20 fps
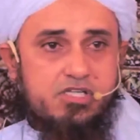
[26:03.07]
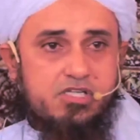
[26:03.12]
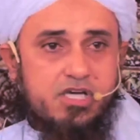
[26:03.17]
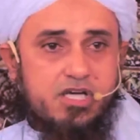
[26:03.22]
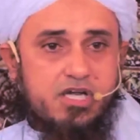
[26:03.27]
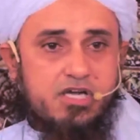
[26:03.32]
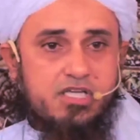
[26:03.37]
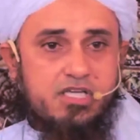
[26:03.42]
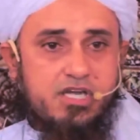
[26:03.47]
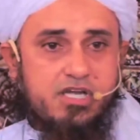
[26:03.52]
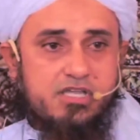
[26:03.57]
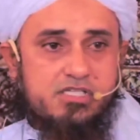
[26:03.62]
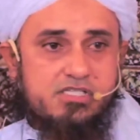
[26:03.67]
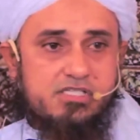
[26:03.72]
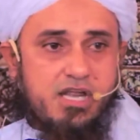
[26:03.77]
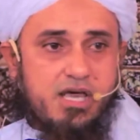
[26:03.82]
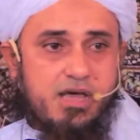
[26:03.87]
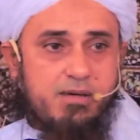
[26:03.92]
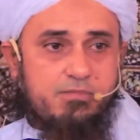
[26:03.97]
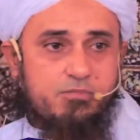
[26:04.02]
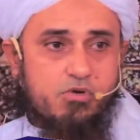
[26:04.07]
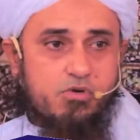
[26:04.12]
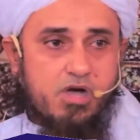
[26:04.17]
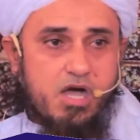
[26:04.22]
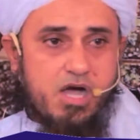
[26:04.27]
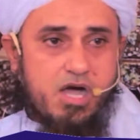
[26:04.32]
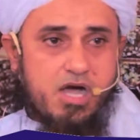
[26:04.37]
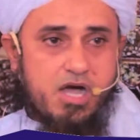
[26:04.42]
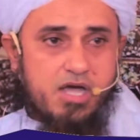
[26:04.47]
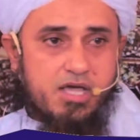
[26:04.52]
जकरी सलाम को
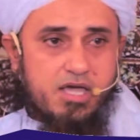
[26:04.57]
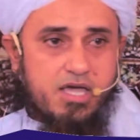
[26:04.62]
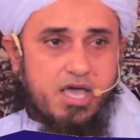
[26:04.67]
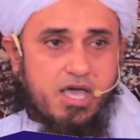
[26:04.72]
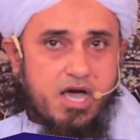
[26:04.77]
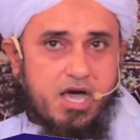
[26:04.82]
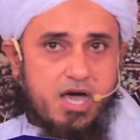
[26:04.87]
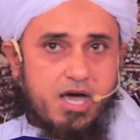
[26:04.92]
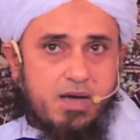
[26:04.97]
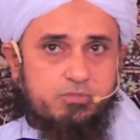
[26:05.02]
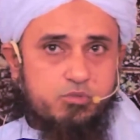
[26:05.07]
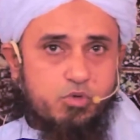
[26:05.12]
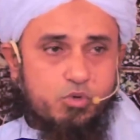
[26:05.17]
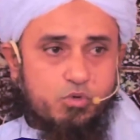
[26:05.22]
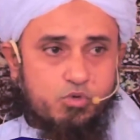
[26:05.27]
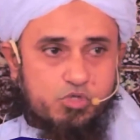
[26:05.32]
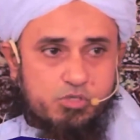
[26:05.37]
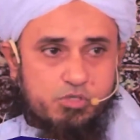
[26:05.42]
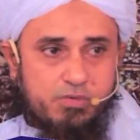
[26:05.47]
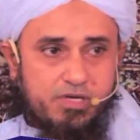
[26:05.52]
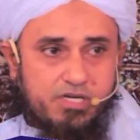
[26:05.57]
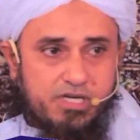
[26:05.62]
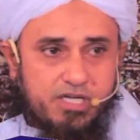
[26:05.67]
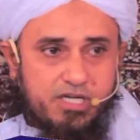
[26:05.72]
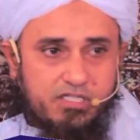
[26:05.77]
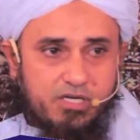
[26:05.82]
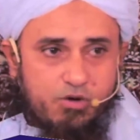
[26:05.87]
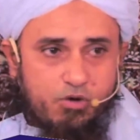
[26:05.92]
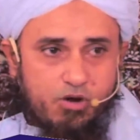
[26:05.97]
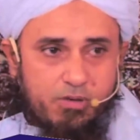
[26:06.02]
कहा कि आप तो कुछ भी
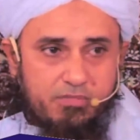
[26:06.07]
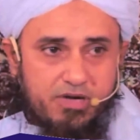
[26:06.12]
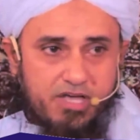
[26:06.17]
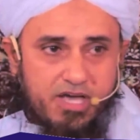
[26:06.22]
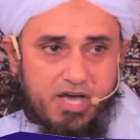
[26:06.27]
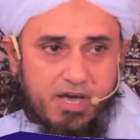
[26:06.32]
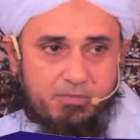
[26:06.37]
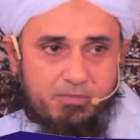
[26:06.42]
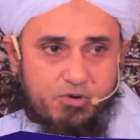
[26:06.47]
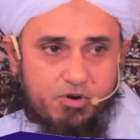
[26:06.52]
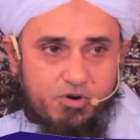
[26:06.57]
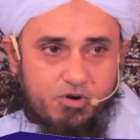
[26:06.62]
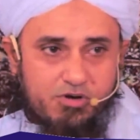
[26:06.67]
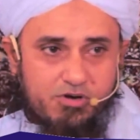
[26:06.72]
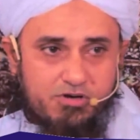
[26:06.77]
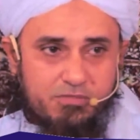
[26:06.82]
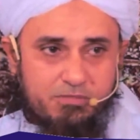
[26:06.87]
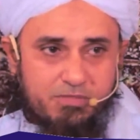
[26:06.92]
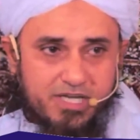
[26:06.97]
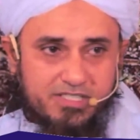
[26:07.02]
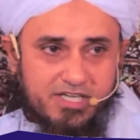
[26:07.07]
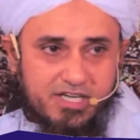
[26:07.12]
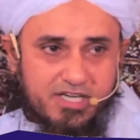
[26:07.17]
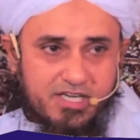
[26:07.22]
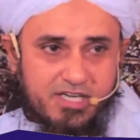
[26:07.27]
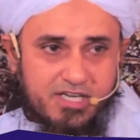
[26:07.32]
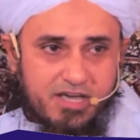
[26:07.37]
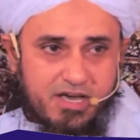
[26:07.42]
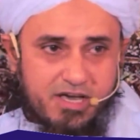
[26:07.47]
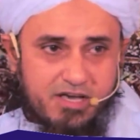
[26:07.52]
नहीं थे और हमने आपको पैदा
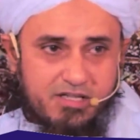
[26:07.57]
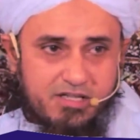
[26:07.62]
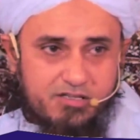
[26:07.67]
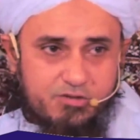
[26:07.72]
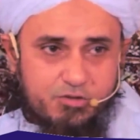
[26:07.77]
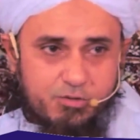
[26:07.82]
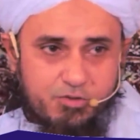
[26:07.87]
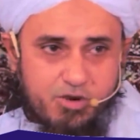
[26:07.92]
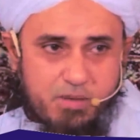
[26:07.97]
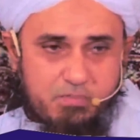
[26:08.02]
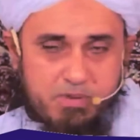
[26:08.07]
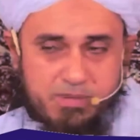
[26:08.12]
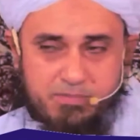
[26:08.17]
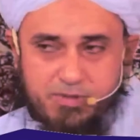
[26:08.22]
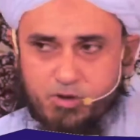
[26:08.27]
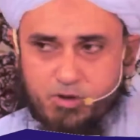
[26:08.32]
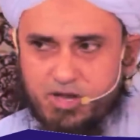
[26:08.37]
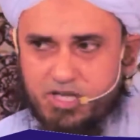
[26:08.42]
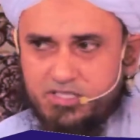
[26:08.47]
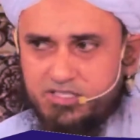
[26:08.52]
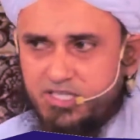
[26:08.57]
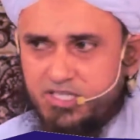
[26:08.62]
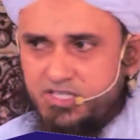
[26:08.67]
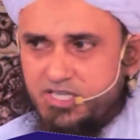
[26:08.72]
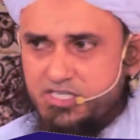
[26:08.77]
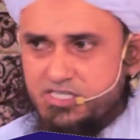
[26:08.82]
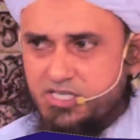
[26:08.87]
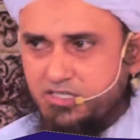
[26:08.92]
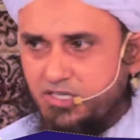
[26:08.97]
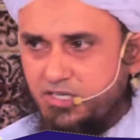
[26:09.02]
किया तो बुढ़ापे में औलाद नहीं
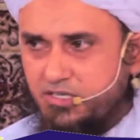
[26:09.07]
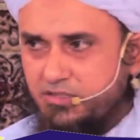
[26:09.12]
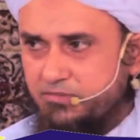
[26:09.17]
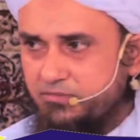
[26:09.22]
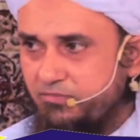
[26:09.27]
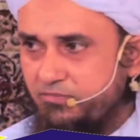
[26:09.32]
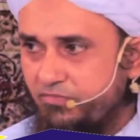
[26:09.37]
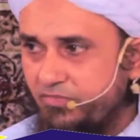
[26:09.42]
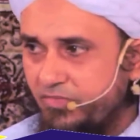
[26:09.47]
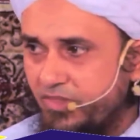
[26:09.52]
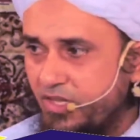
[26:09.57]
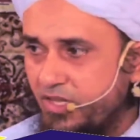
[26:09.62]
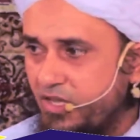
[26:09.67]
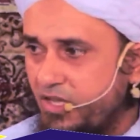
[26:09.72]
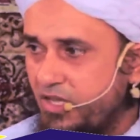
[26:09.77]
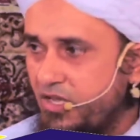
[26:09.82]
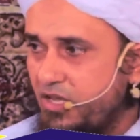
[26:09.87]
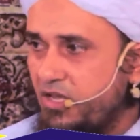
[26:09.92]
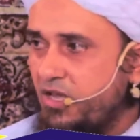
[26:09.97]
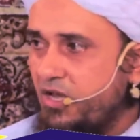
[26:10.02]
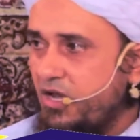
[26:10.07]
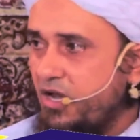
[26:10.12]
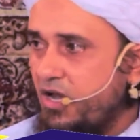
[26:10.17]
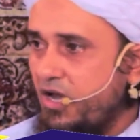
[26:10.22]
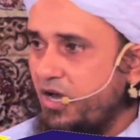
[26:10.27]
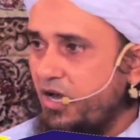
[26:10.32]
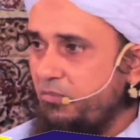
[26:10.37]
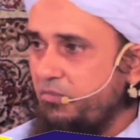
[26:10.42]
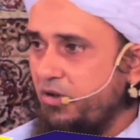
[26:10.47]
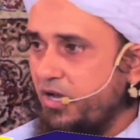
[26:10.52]
दे सकता
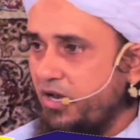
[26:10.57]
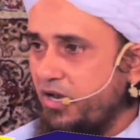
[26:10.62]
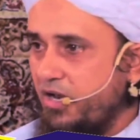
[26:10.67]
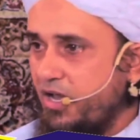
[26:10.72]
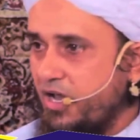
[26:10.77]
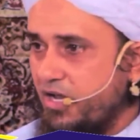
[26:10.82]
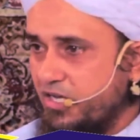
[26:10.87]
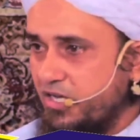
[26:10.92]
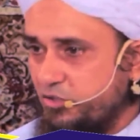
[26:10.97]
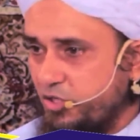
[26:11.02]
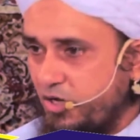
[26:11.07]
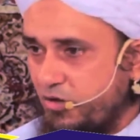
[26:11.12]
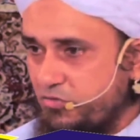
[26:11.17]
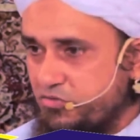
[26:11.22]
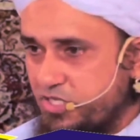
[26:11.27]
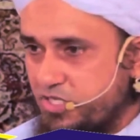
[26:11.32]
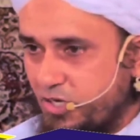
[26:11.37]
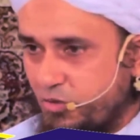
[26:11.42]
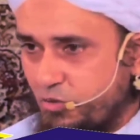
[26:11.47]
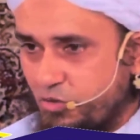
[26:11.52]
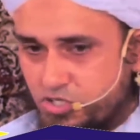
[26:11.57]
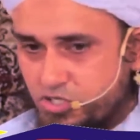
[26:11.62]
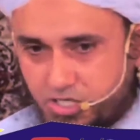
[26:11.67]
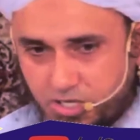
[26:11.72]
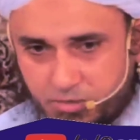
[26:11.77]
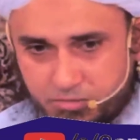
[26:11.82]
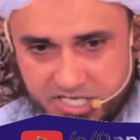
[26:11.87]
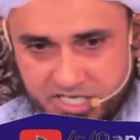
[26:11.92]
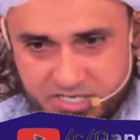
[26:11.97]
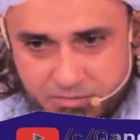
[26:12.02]
अब अल्लाह की तरफ से
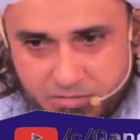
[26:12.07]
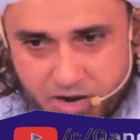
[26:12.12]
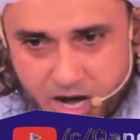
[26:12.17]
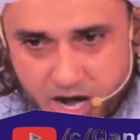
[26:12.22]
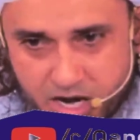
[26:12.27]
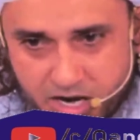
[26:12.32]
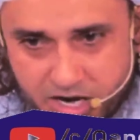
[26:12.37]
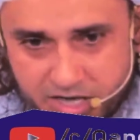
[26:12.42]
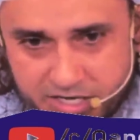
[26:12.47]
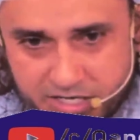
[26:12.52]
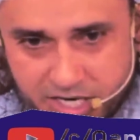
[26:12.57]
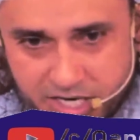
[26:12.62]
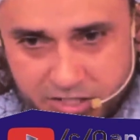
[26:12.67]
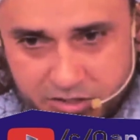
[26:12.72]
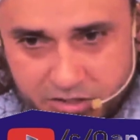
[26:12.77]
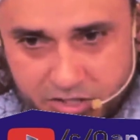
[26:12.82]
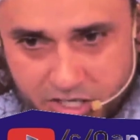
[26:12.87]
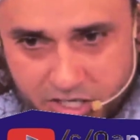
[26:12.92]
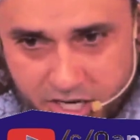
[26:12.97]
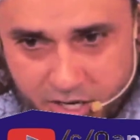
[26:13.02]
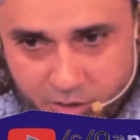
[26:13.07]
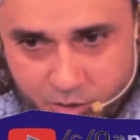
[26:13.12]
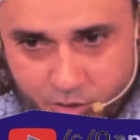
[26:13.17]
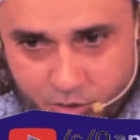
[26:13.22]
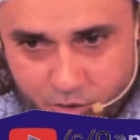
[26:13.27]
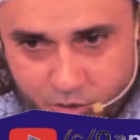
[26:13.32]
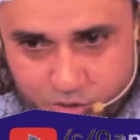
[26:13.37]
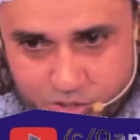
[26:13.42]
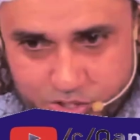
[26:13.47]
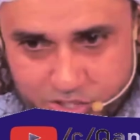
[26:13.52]
खुशखबरी जब आ गई ना इतने
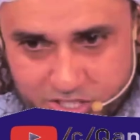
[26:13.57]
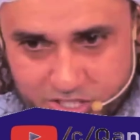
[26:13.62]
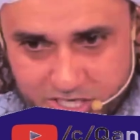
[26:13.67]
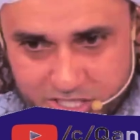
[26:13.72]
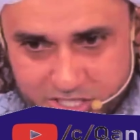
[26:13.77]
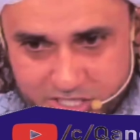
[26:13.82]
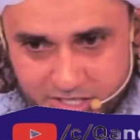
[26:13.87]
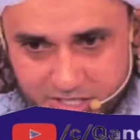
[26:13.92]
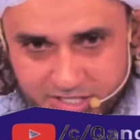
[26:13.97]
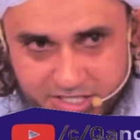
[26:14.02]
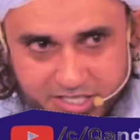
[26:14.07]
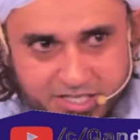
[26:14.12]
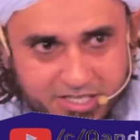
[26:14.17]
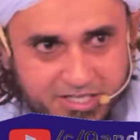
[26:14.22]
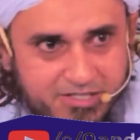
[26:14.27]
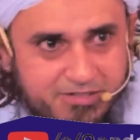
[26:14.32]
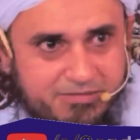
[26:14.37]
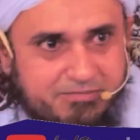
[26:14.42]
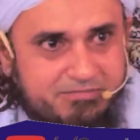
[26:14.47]
खुश के जल्दी